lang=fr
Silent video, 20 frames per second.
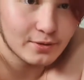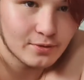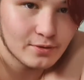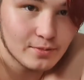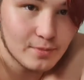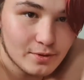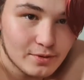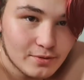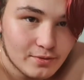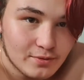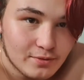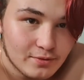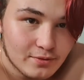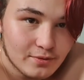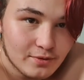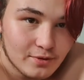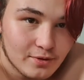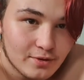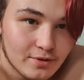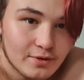Deux
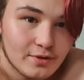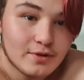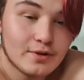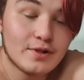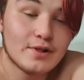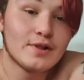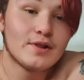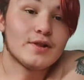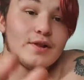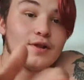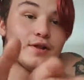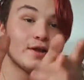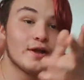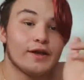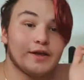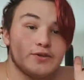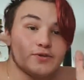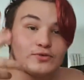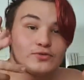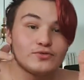minutes.
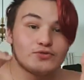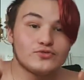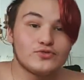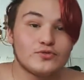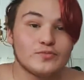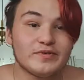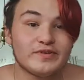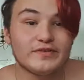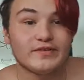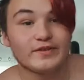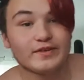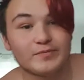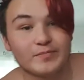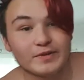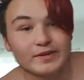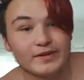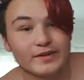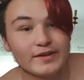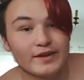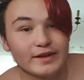Hey yo YouTube, ici
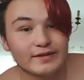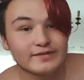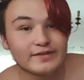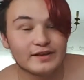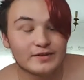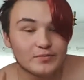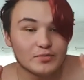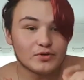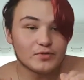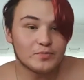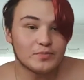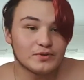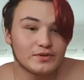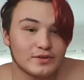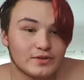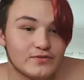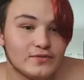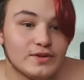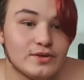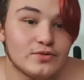XPTDR16 pour une
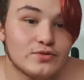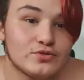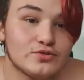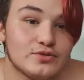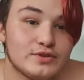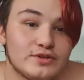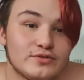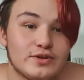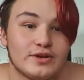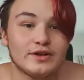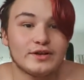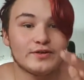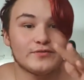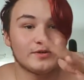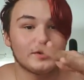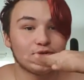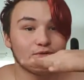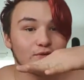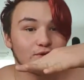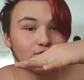petite vidéo. Je suis désolé, la
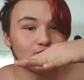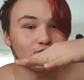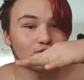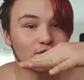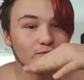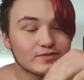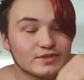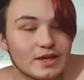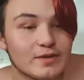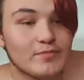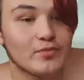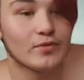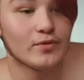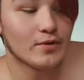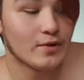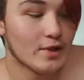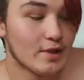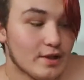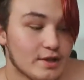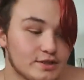vidéo est juste comme ça. Bon,
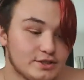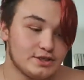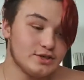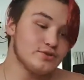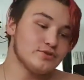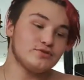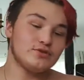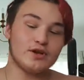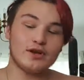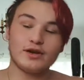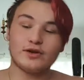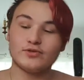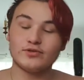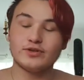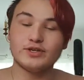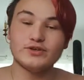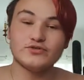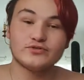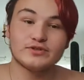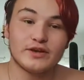j'ai reçu un
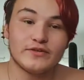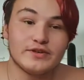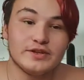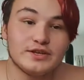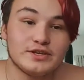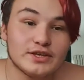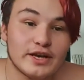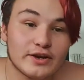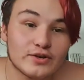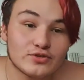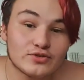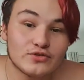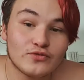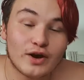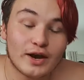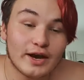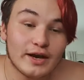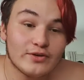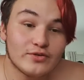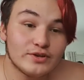colis. Je vous avais dit que j'allais
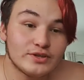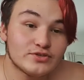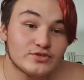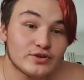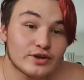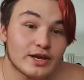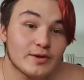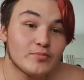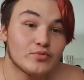recevoir un colis secret.